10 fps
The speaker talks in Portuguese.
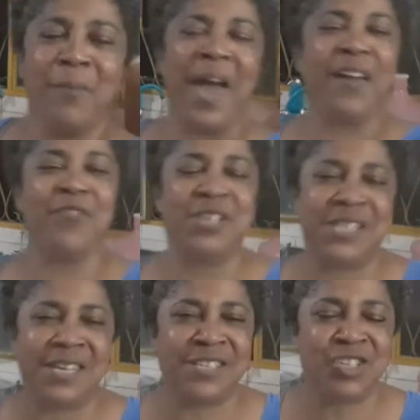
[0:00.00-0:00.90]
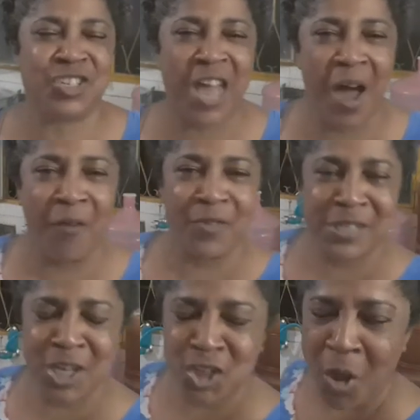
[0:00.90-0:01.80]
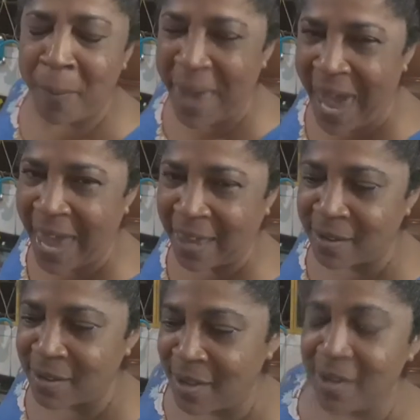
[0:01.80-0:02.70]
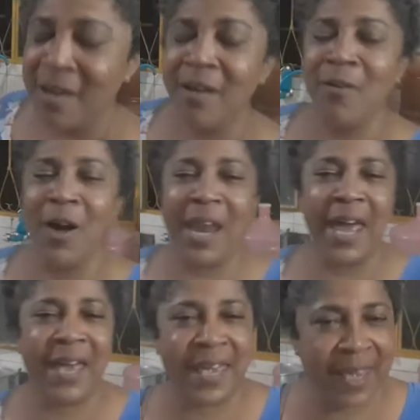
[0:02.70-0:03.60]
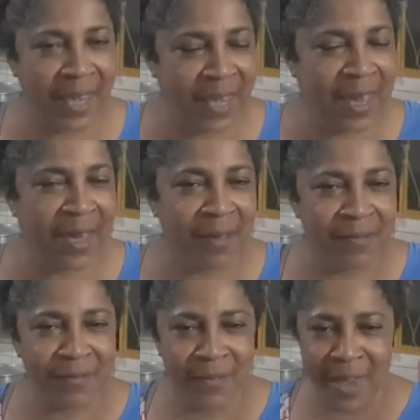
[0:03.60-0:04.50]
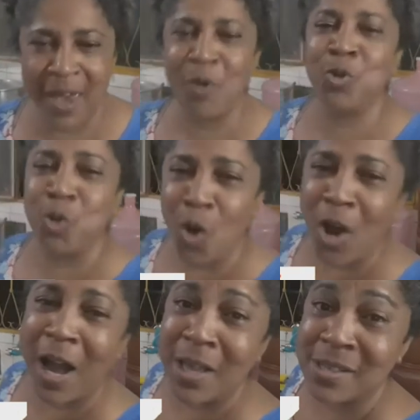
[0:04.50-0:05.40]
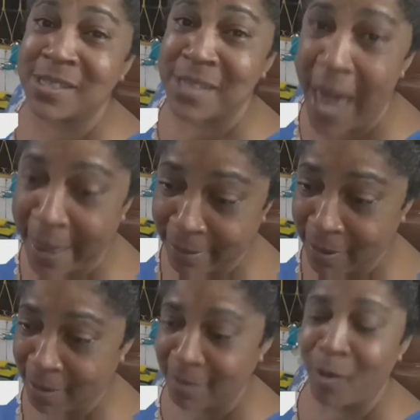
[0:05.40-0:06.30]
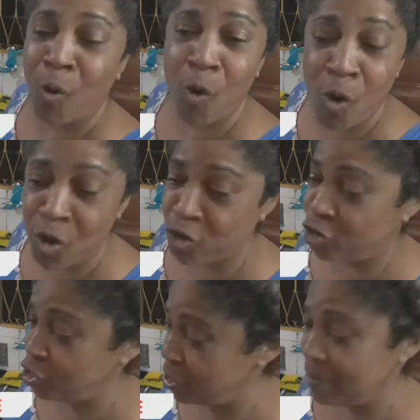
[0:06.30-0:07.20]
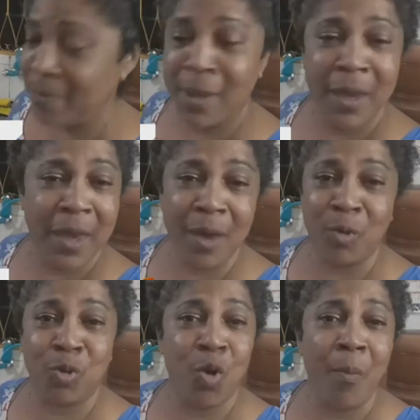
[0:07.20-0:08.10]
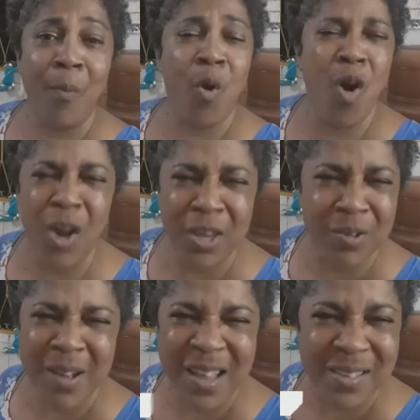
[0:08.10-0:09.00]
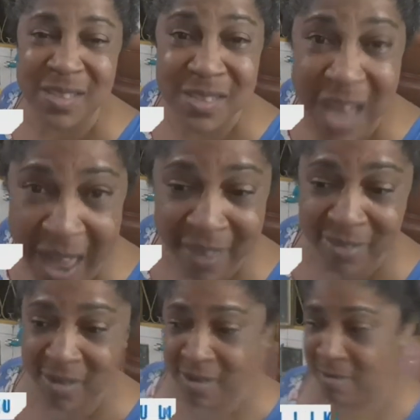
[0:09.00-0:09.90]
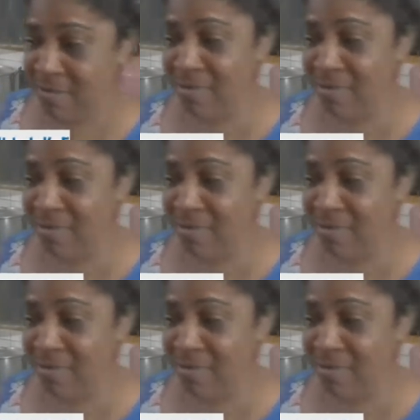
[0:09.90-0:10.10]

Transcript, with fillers: Como é que vocês estão? Vocês estão bem? Coleguinha, eu tô cansada. Hoje eu tô muito cansada.